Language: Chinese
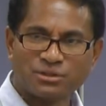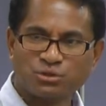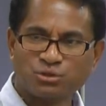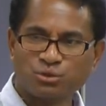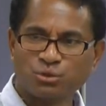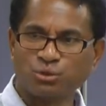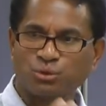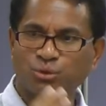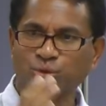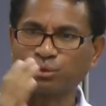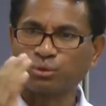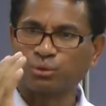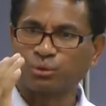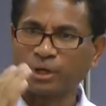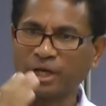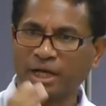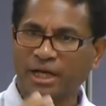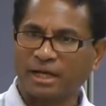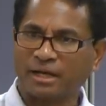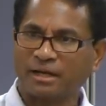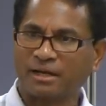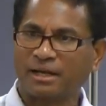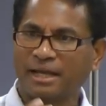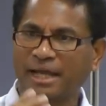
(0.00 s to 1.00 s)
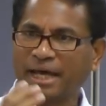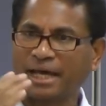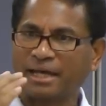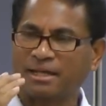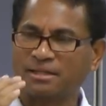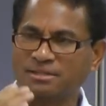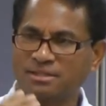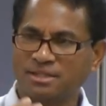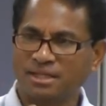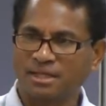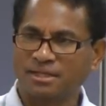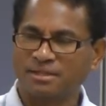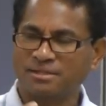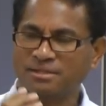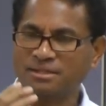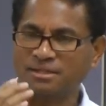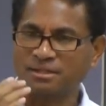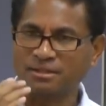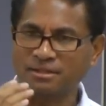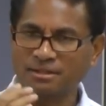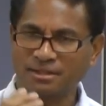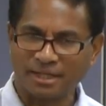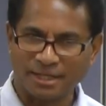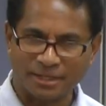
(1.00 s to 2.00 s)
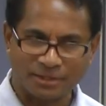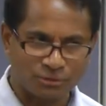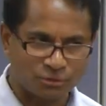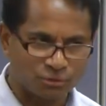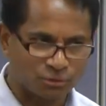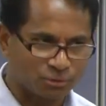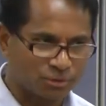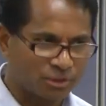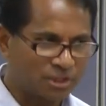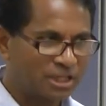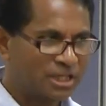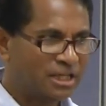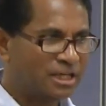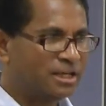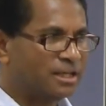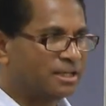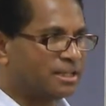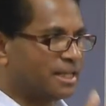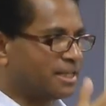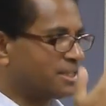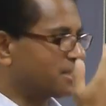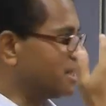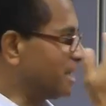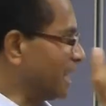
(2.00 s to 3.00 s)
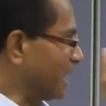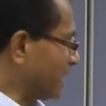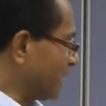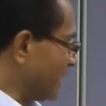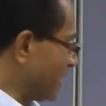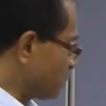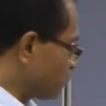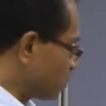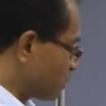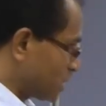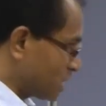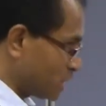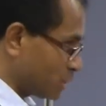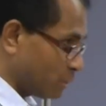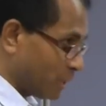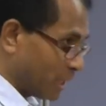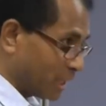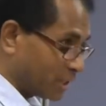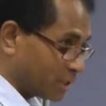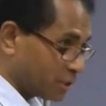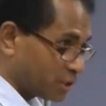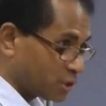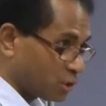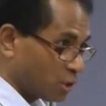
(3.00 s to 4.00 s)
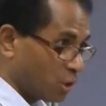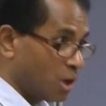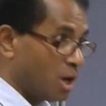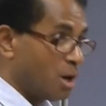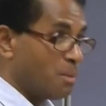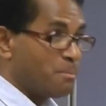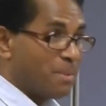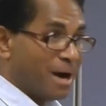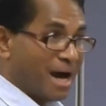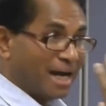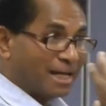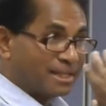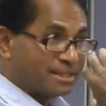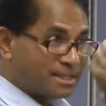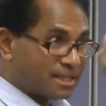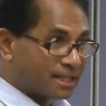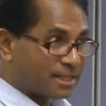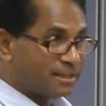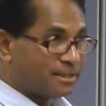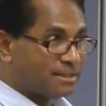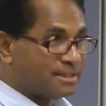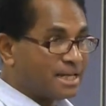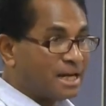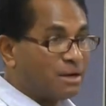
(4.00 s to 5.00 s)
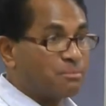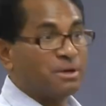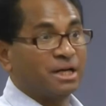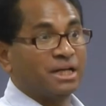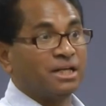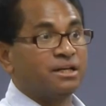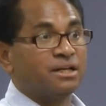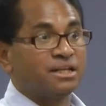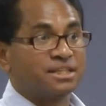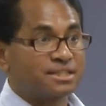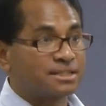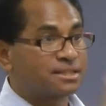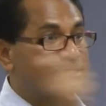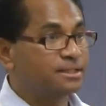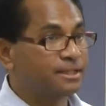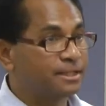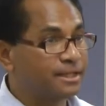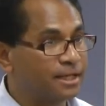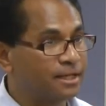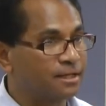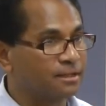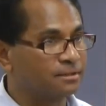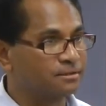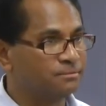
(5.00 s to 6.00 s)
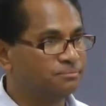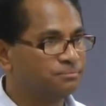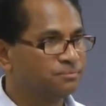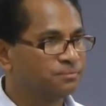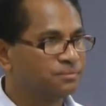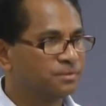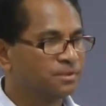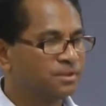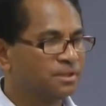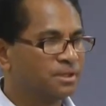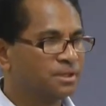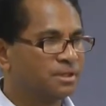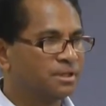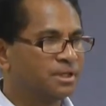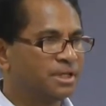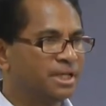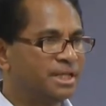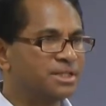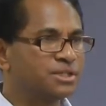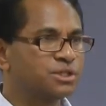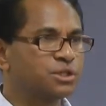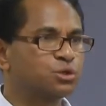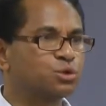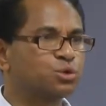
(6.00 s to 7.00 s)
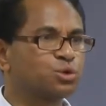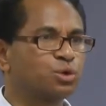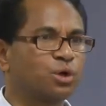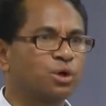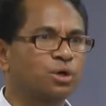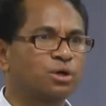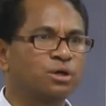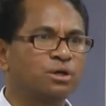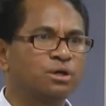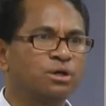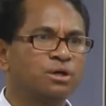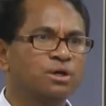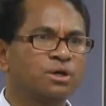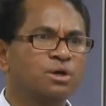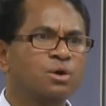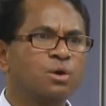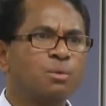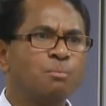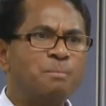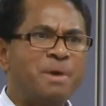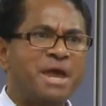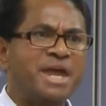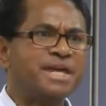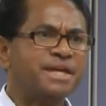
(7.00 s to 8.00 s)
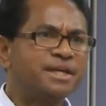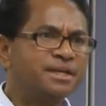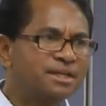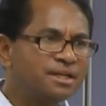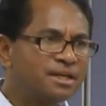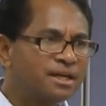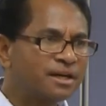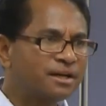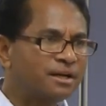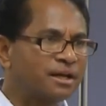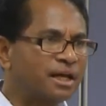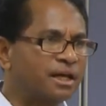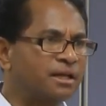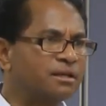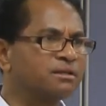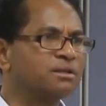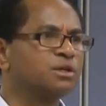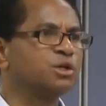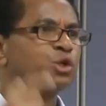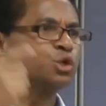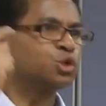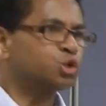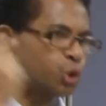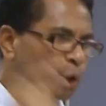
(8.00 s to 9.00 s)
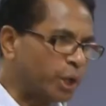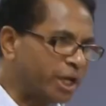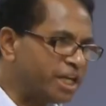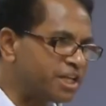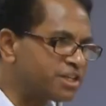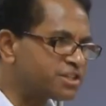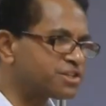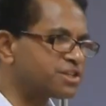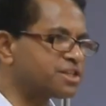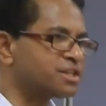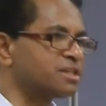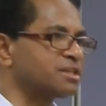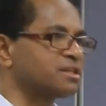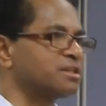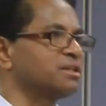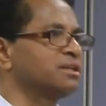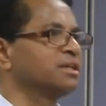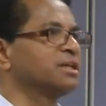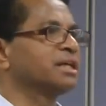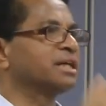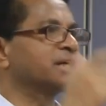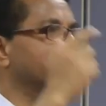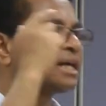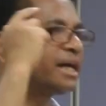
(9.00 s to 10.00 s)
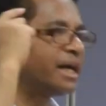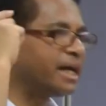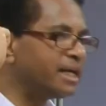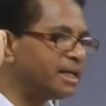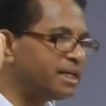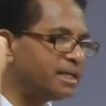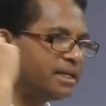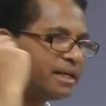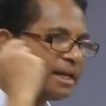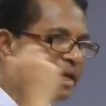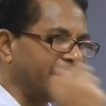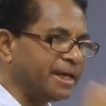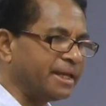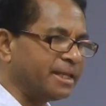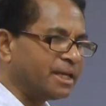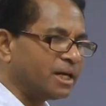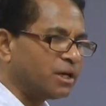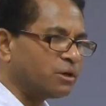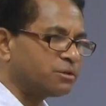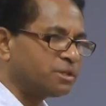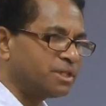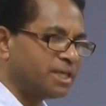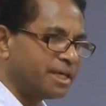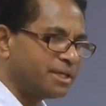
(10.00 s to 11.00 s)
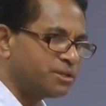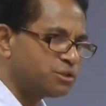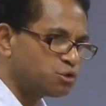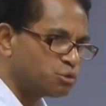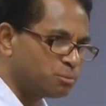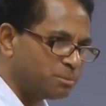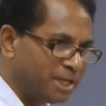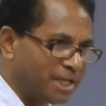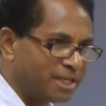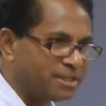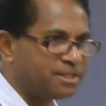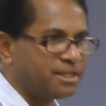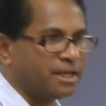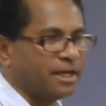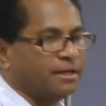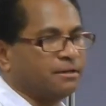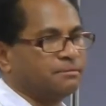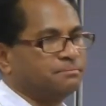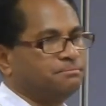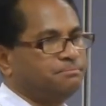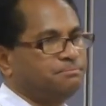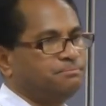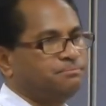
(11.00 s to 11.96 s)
主人来接近天主，但是当耶稣死亡的时候，把这个的帐幔撕裂了，也是说每一个人随时可以来到天主面前。